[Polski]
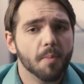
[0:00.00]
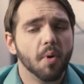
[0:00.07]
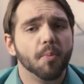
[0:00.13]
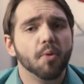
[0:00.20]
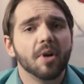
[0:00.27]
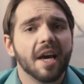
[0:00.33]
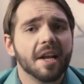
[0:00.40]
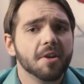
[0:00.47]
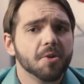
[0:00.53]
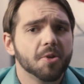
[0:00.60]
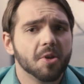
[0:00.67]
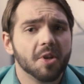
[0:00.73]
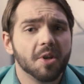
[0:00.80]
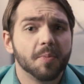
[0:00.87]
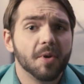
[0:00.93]

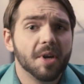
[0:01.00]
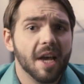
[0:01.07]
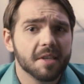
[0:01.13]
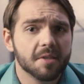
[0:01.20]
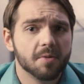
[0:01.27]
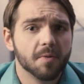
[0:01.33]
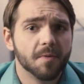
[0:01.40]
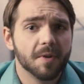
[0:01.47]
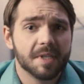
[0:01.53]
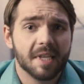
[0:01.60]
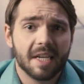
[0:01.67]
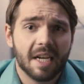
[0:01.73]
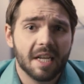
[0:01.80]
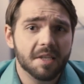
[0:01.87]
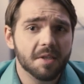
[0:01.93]
popularność tych pojazdów
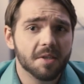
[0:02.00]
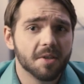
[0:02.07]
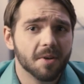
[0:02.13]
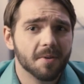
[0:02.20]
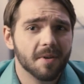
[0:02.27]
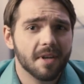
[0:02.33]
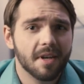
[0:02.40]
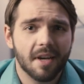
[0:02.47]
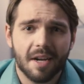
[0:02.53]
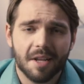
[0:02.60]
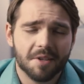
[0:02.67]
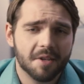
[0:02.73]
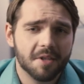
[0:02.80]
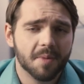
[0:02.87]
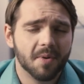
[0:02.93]
za granicą
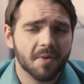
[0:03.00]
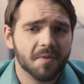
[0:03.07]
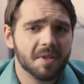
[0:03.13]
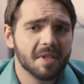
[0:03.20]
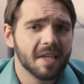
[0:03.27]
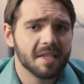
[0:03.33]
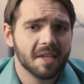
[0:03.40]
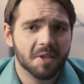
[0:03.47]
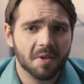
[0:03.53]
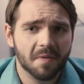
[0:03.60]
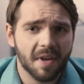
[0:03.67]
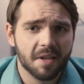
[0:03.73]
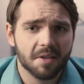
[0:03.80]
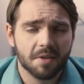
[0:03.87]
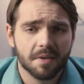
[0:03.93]
raczej nie powinna
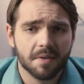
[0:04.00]
zadziwiać.